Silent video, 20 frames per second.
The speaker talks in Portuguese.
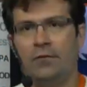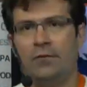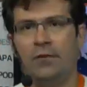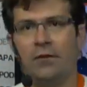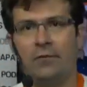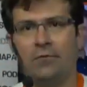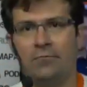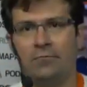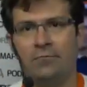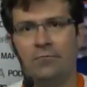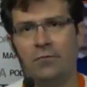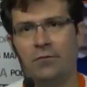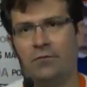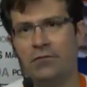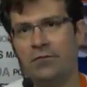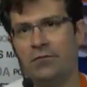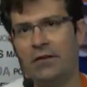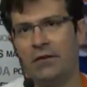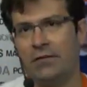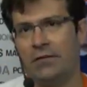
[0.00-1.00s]
Então,
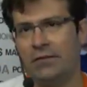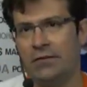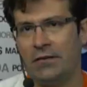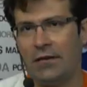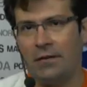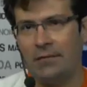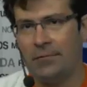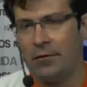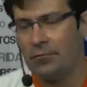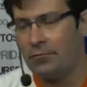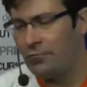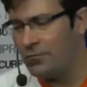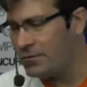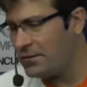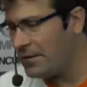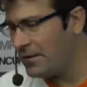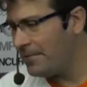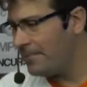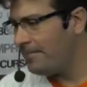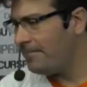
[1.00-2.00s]
isso aí já é uma
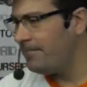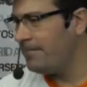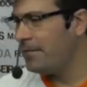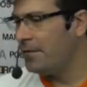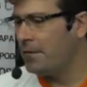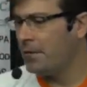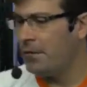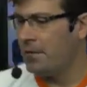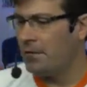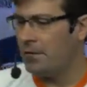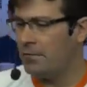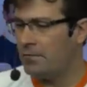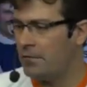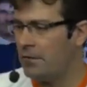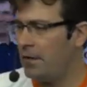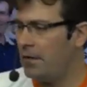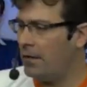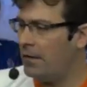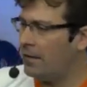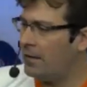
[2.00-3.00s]
coisa
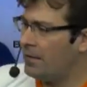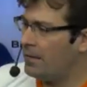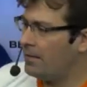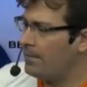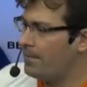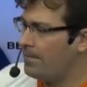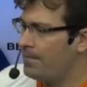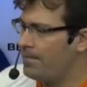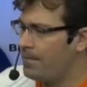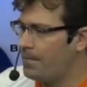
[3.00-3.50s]
Tá,